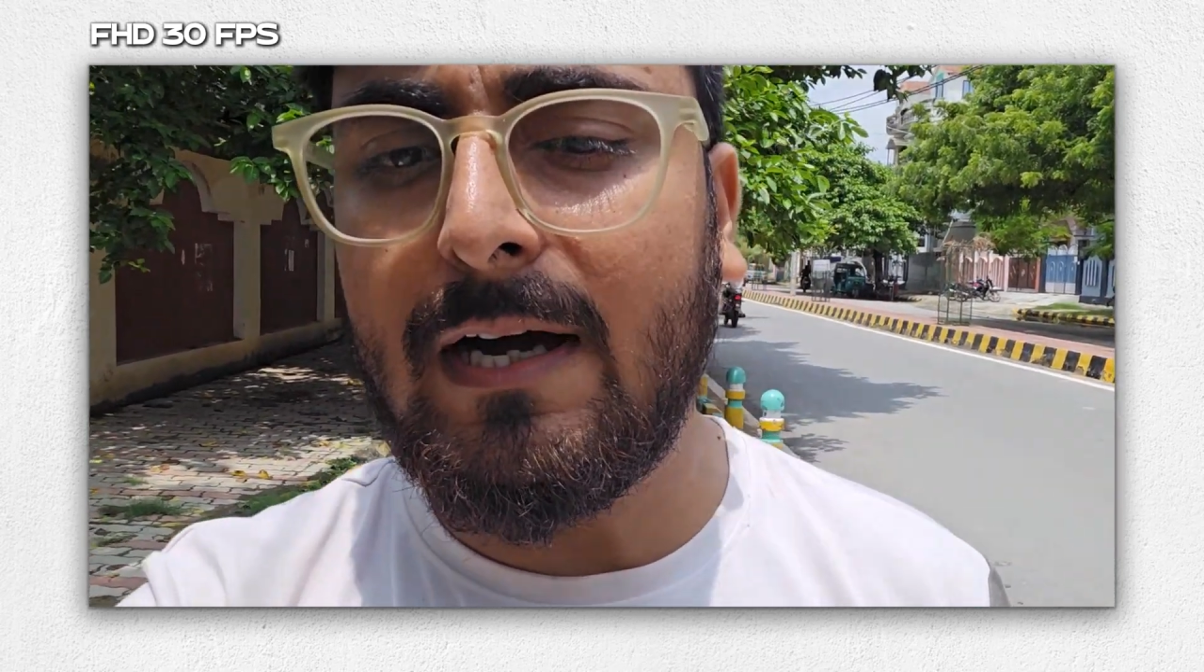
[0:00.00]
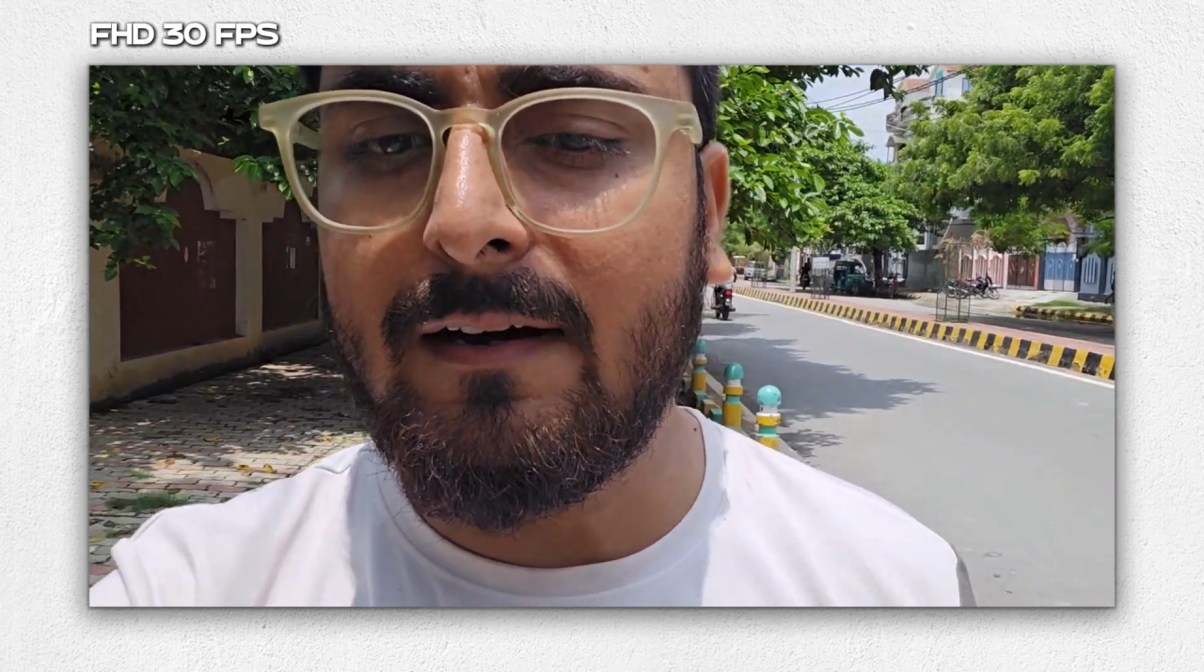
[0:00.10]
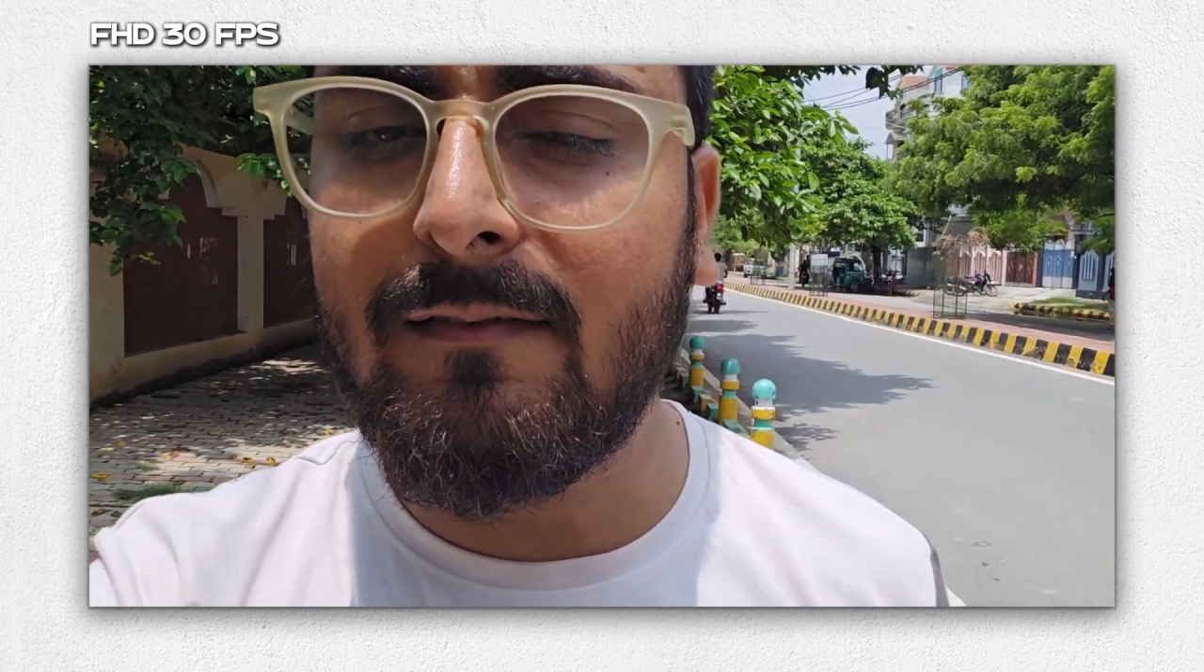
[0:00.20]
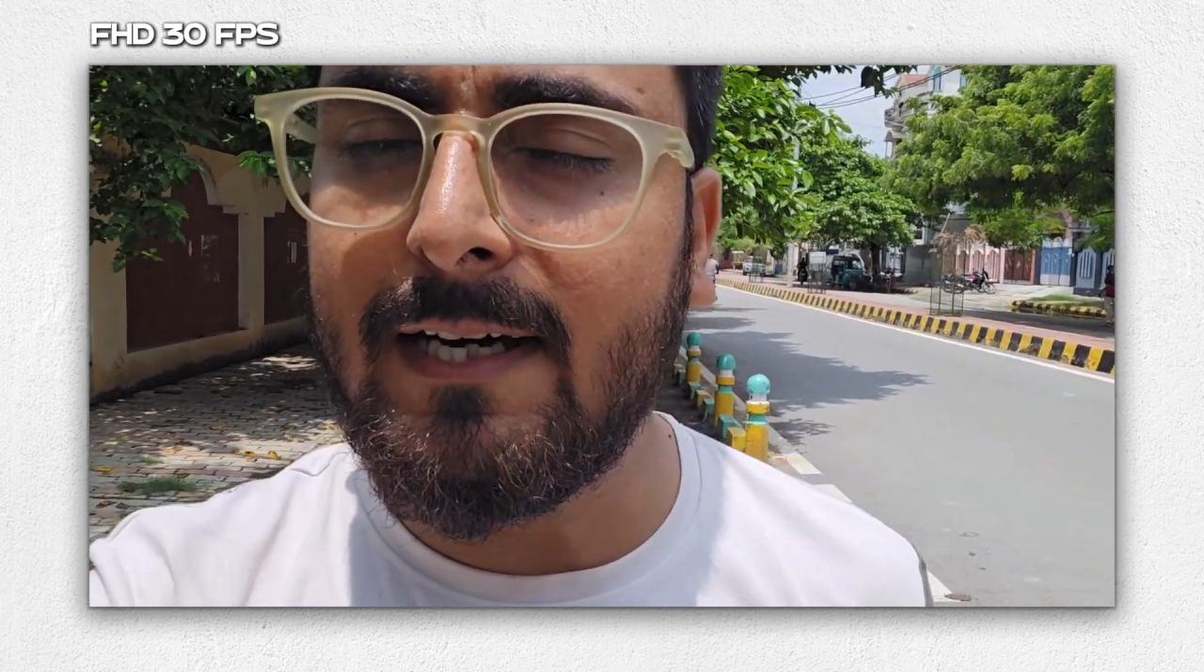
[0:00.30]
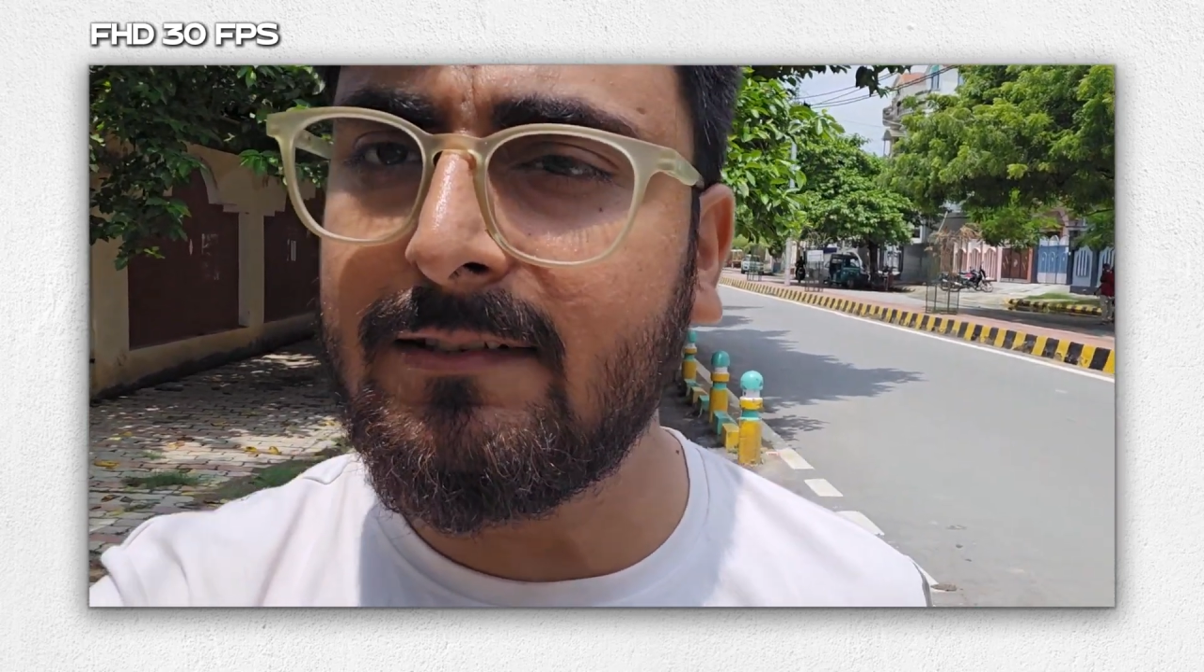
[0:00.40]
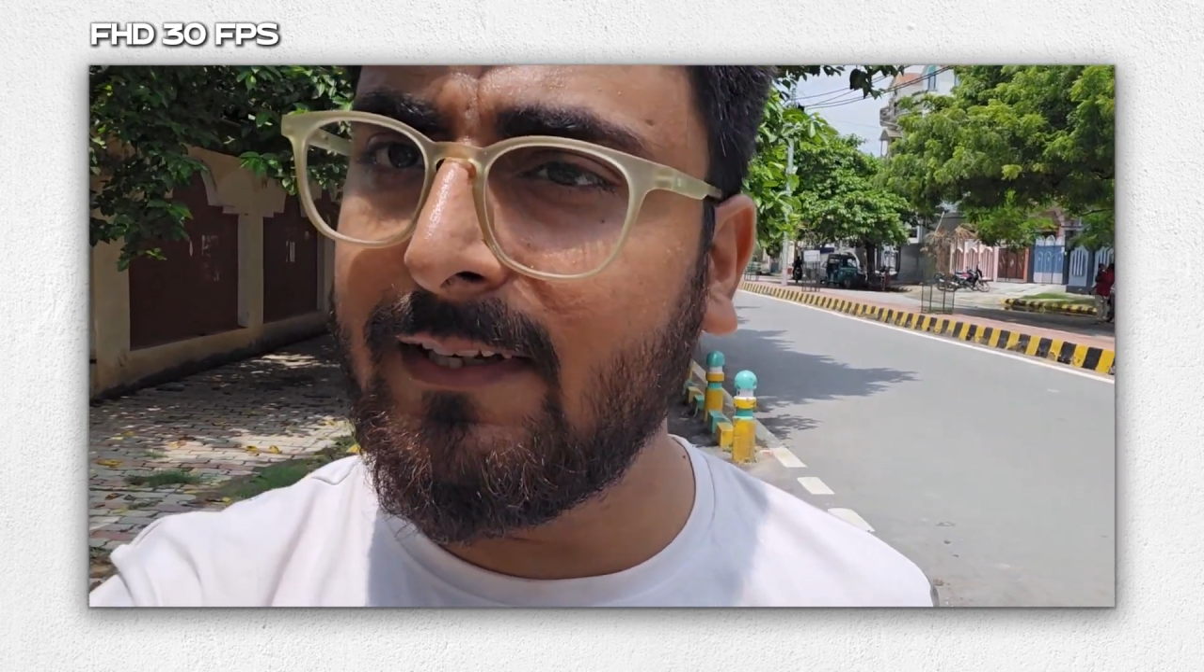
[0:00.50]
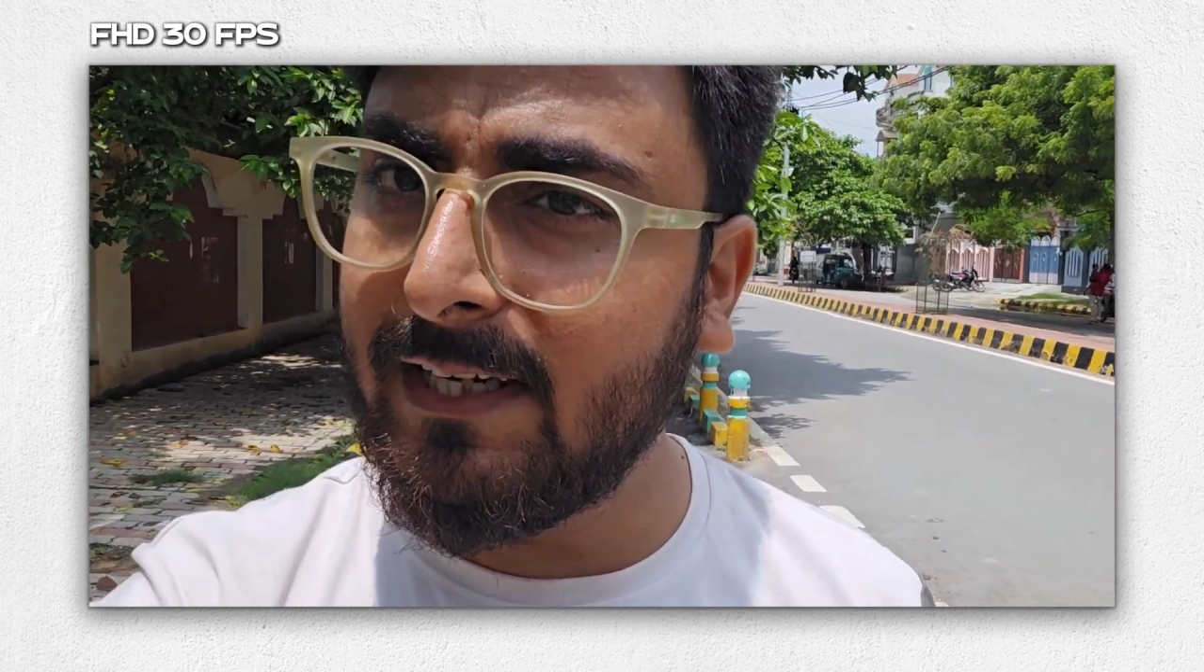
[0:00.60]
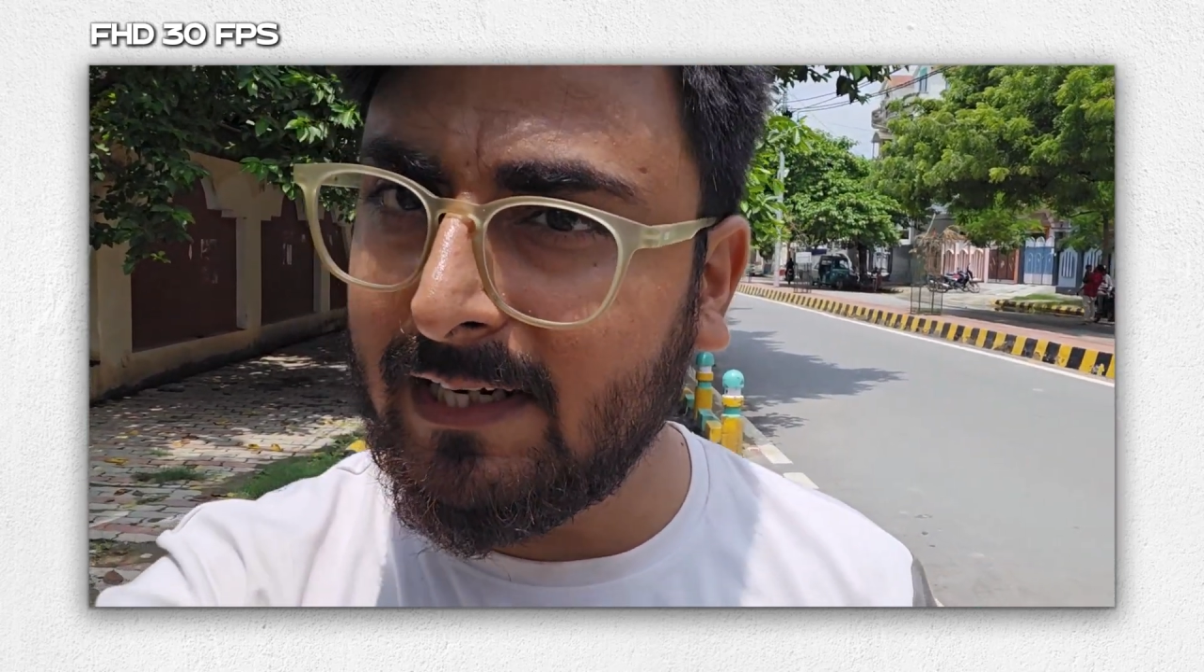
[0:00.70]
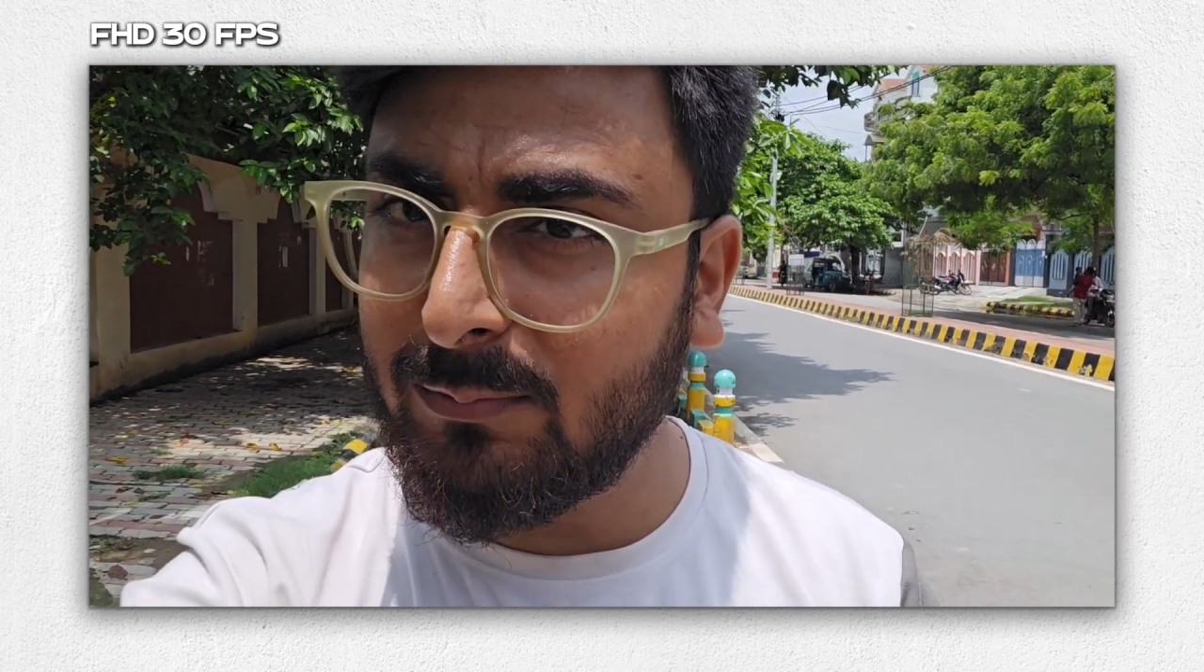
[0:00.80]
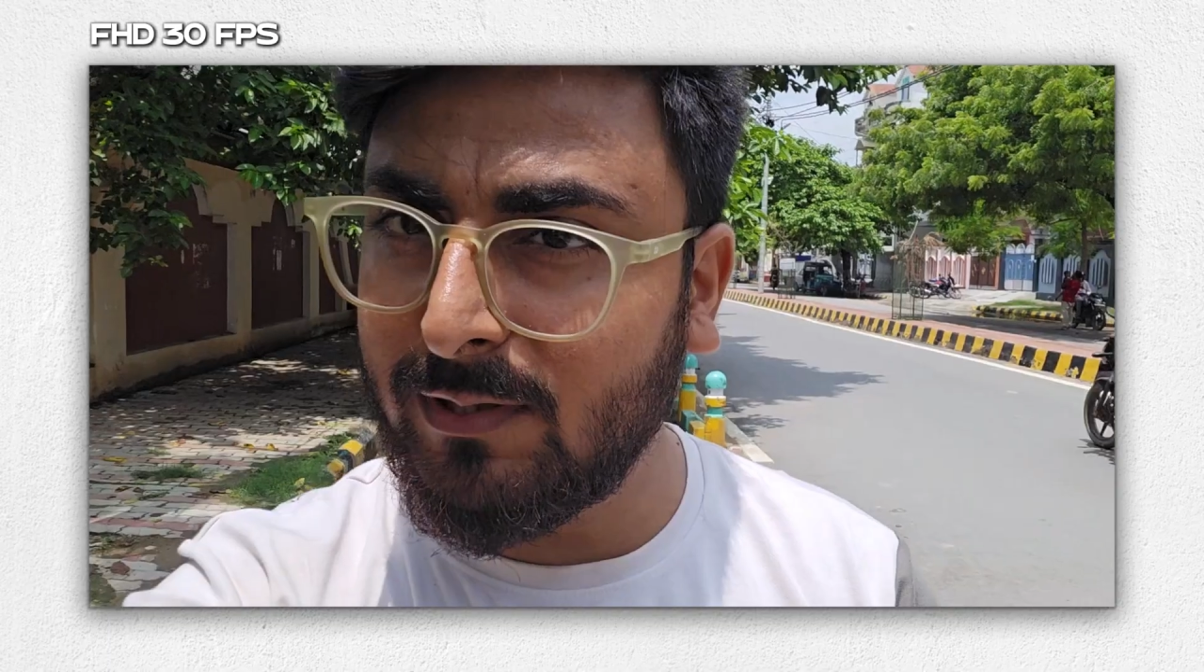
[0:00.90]
आवाज़
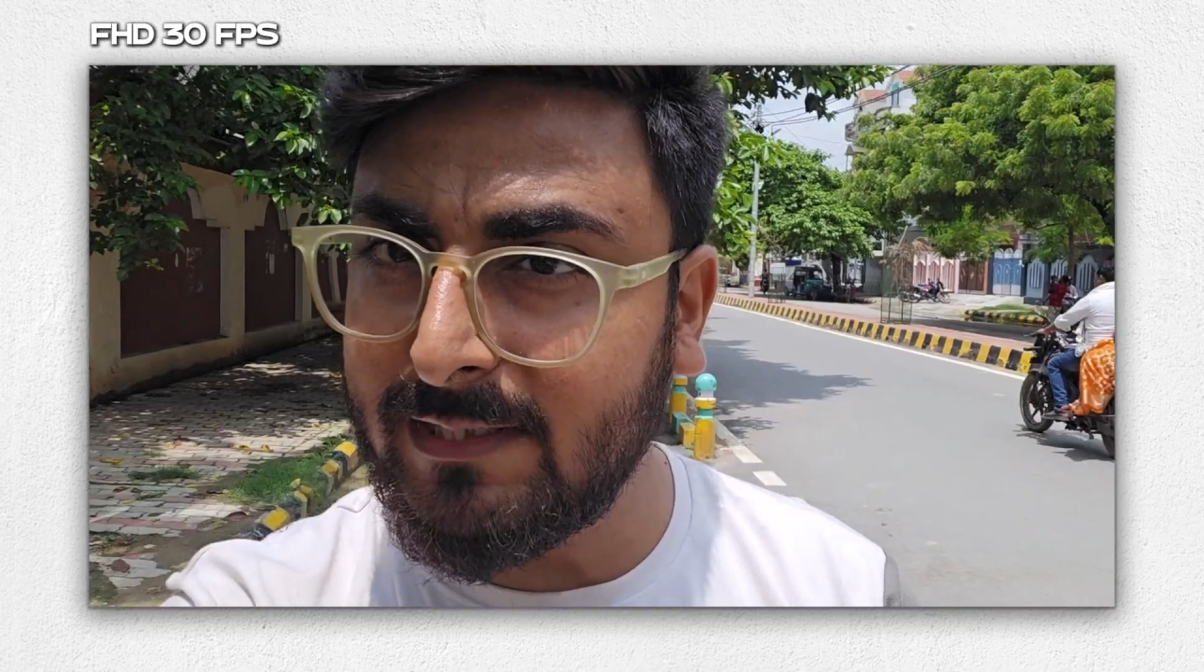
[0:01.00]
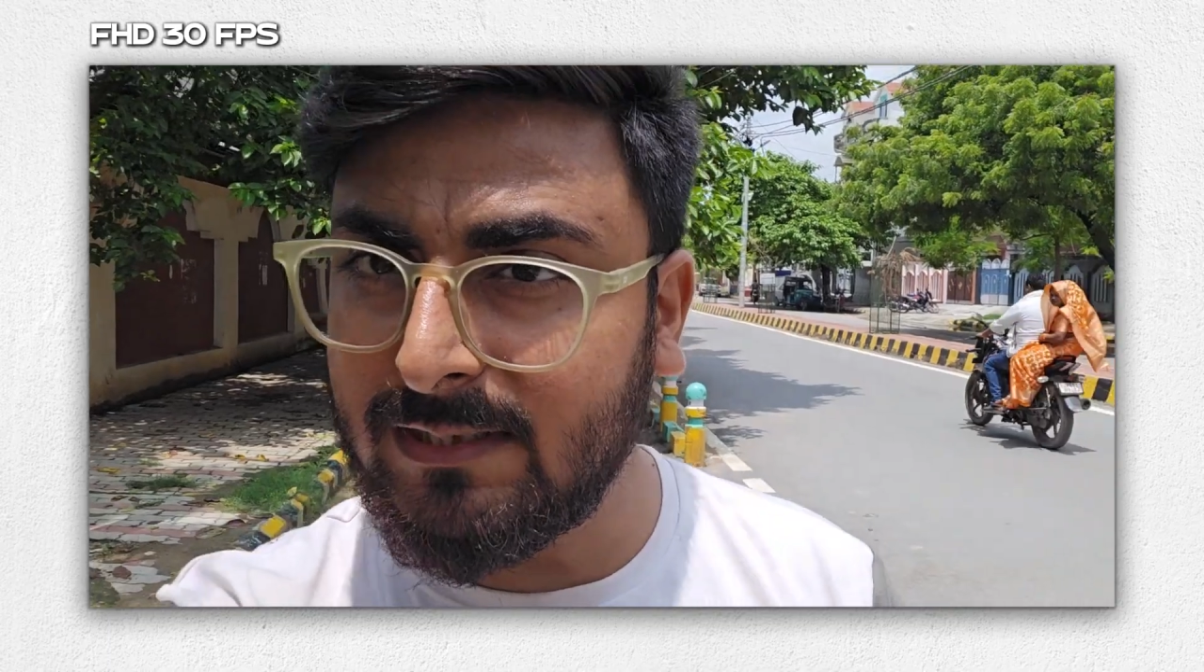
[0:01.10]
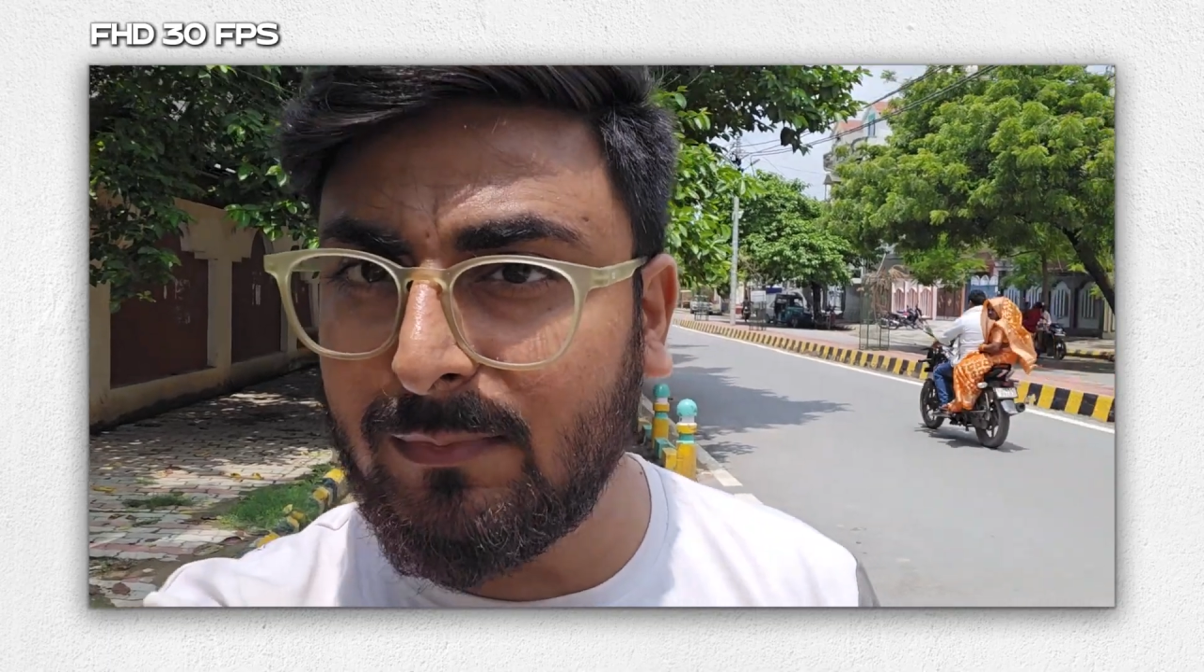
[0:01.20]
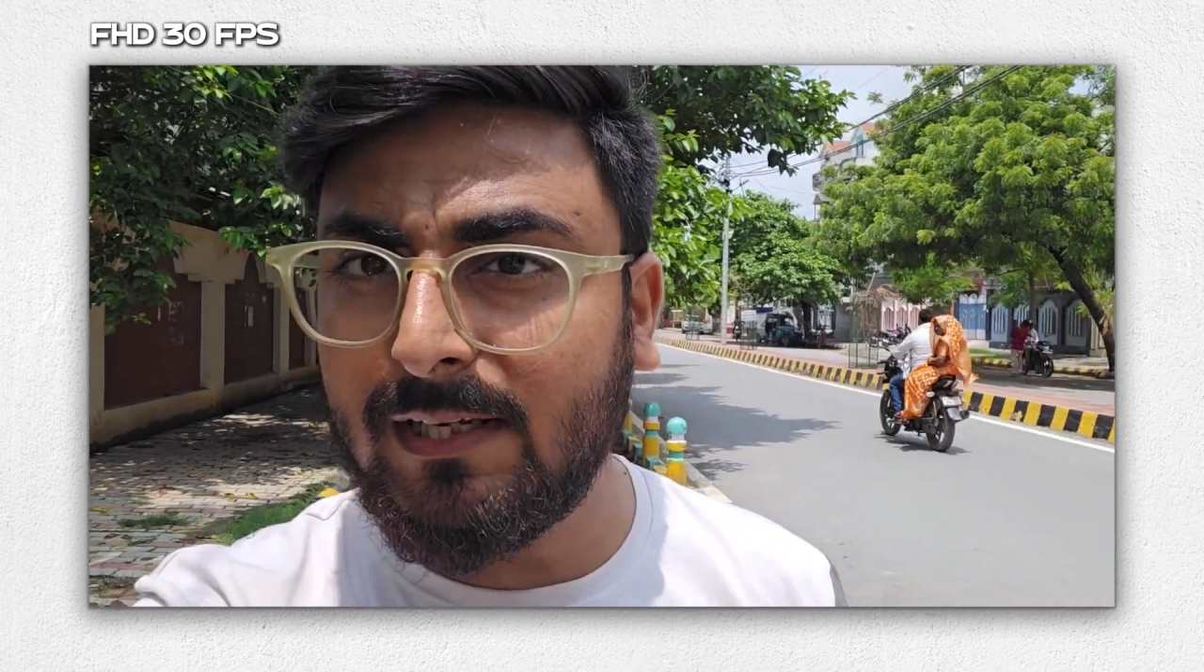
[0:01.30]
वगैरह आपको कैसा